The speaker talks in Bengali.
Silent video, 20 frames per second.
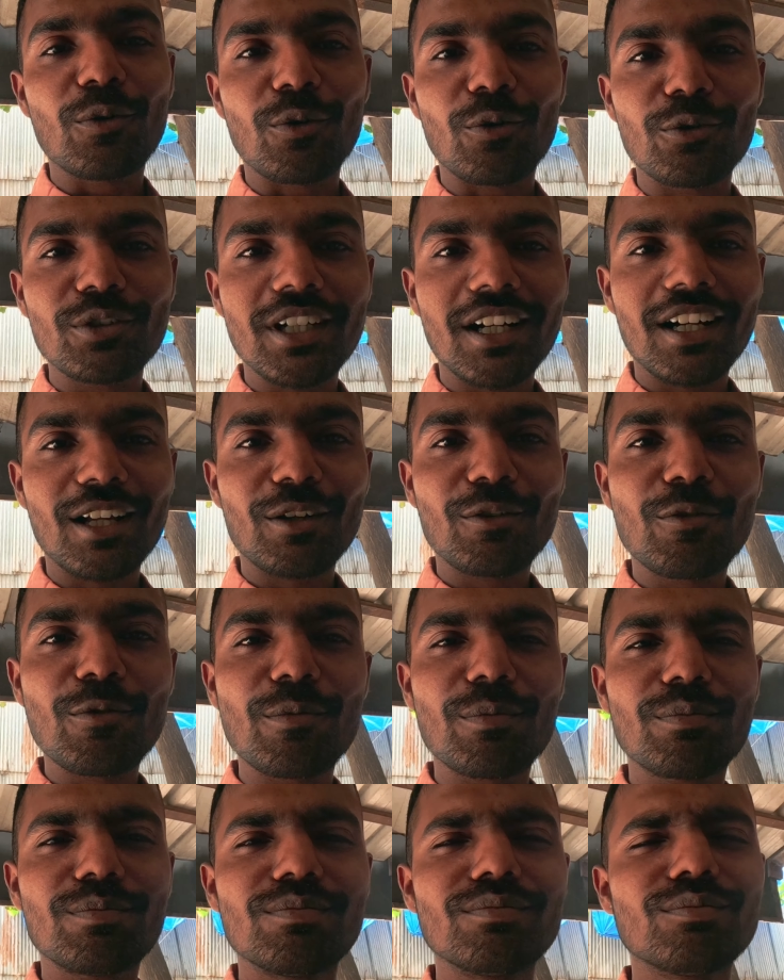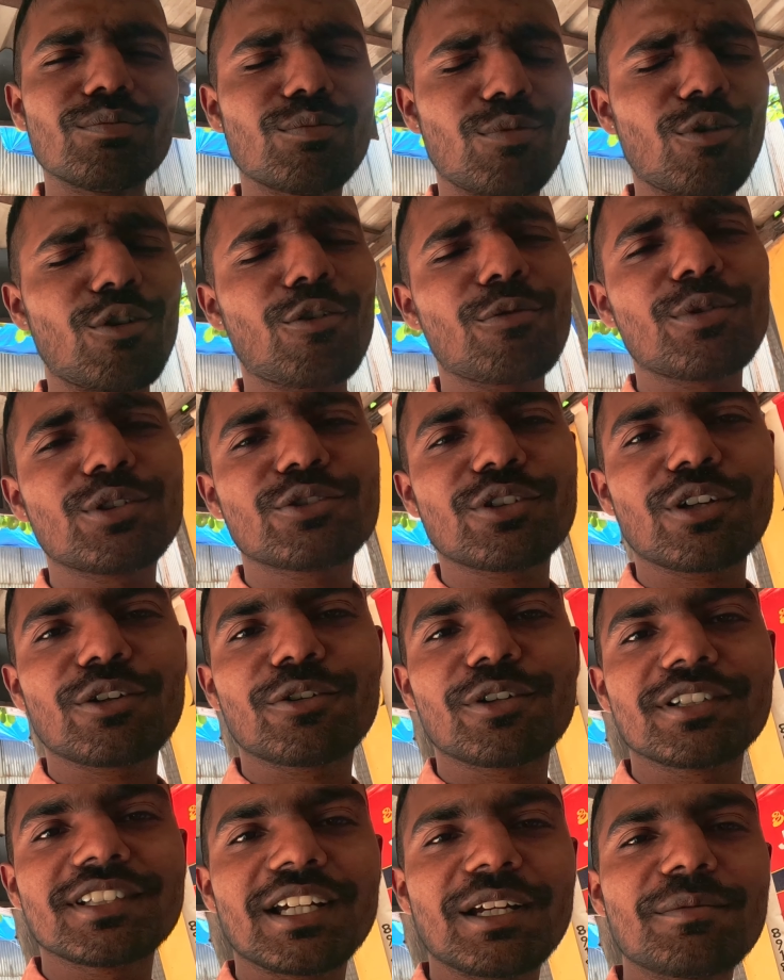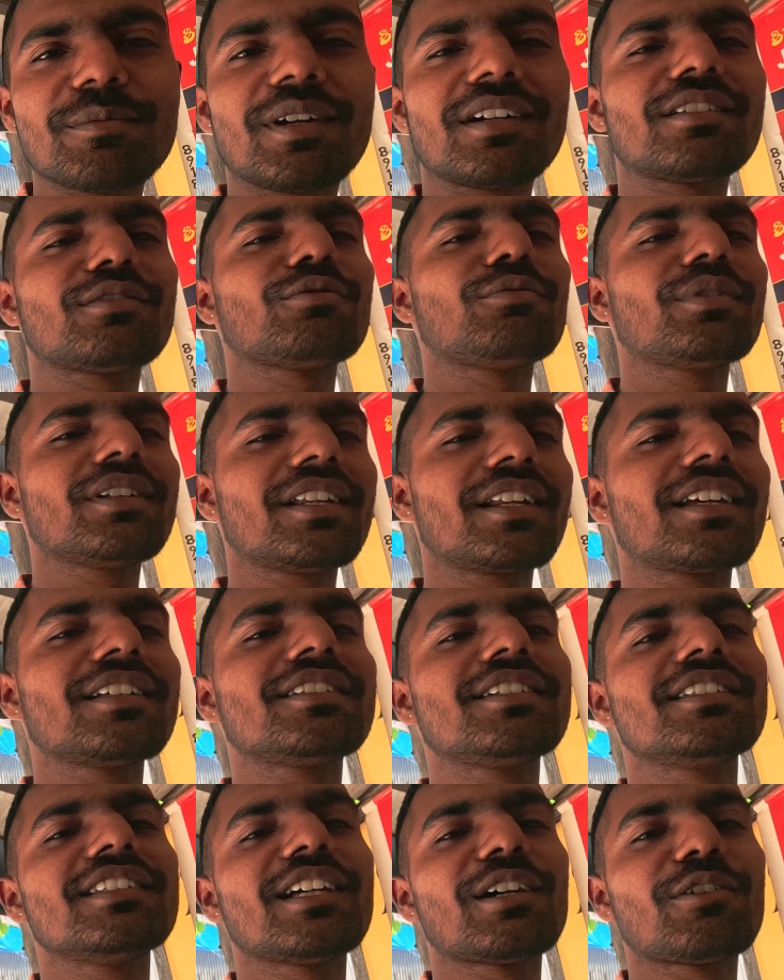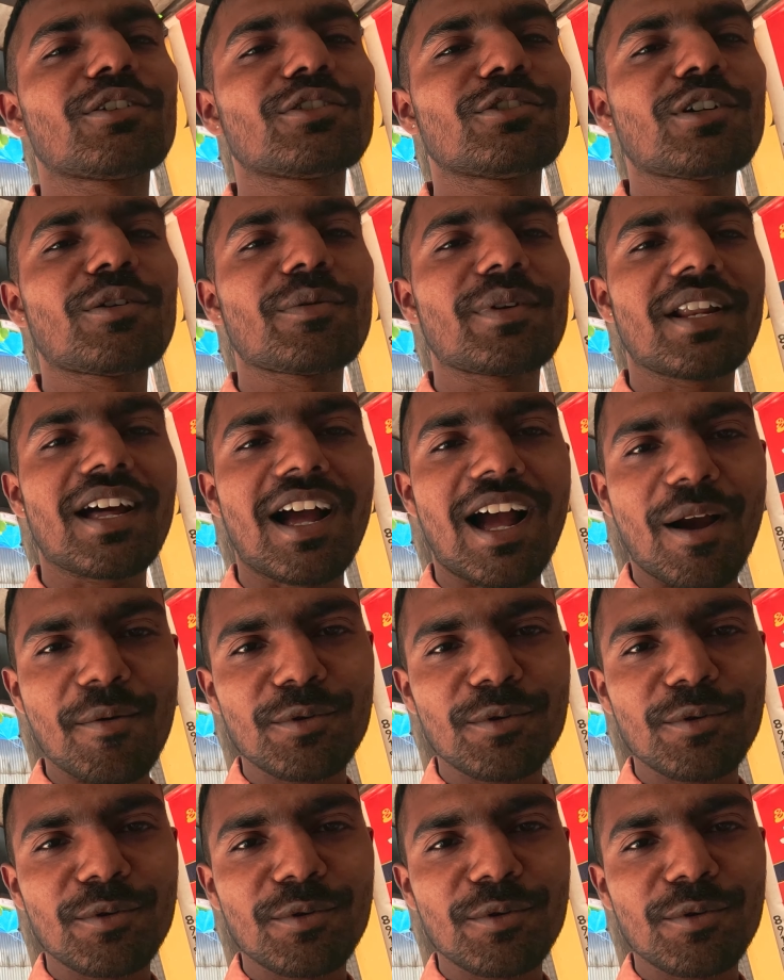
খোঁজাটা খুব বড় বিষয় হয়ে যায় বাট তোমাদেরকে চিন্তা করতে হবে না